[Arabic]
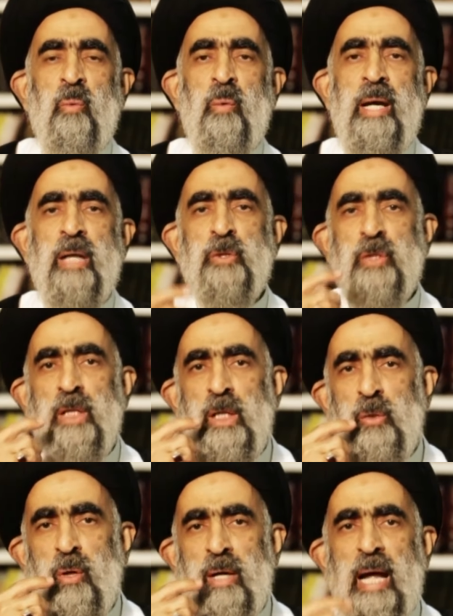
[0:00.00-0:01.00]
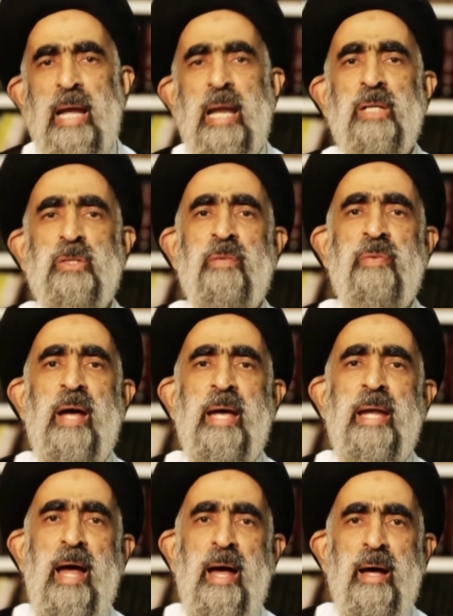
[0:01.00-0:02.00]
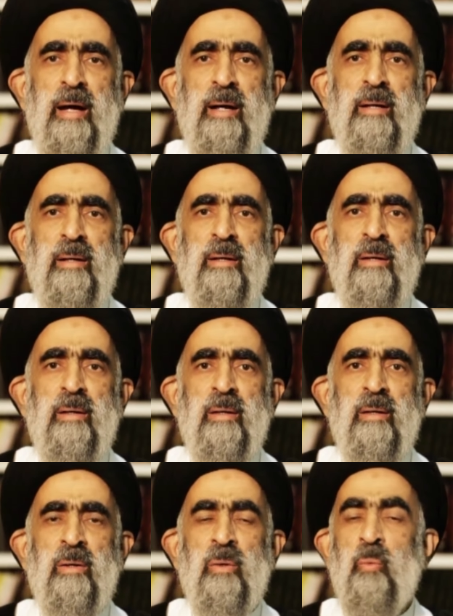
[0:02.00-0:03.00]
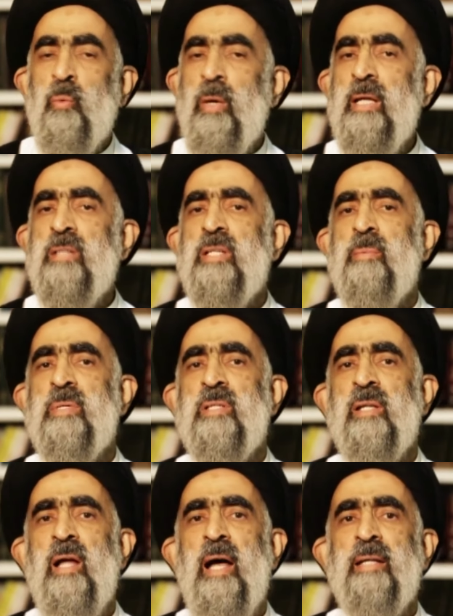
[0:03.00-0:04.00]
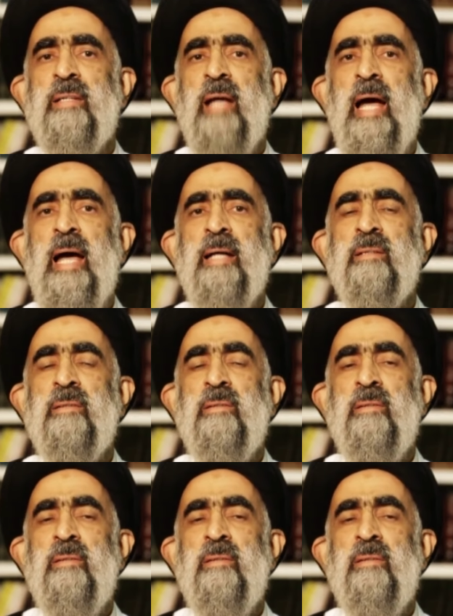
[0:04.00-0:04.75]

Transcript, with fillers: ونشيد على شفاهنا وليس باستطاعة أحد